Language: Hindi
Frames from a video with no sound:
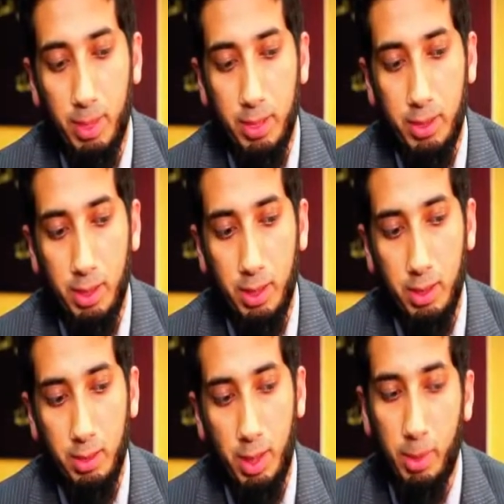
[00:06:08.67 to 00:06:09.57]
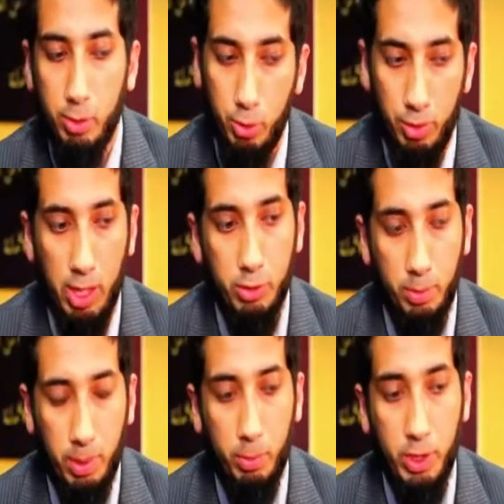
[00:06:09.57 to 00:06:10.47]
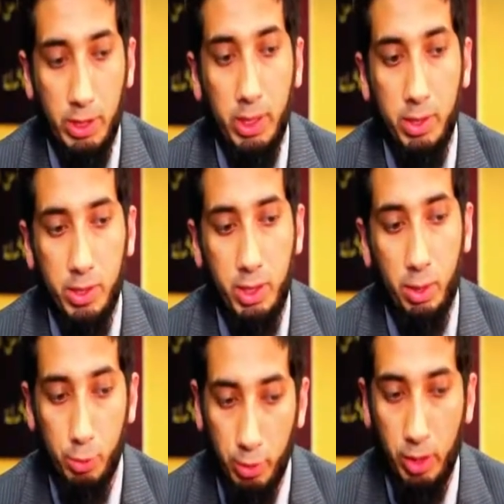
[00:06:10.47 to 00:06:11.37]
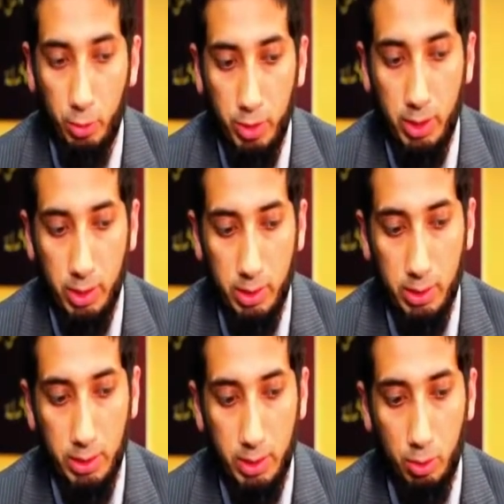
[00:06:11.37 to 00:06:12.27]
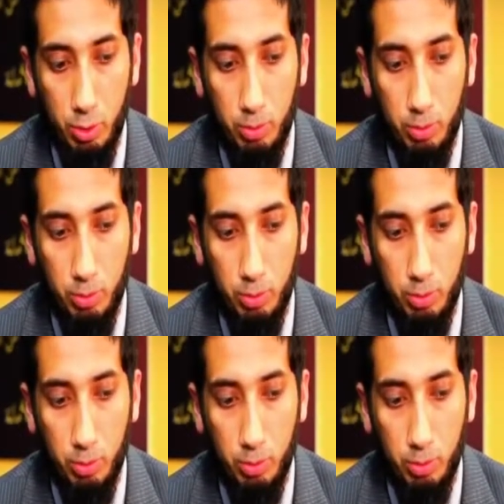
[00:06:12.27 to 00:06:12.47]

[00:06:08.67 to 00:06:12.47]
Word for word: बट अबाउट टू थाउजेंड फिर मुझे इंक्रेज किया उन्होंने खुद ही कि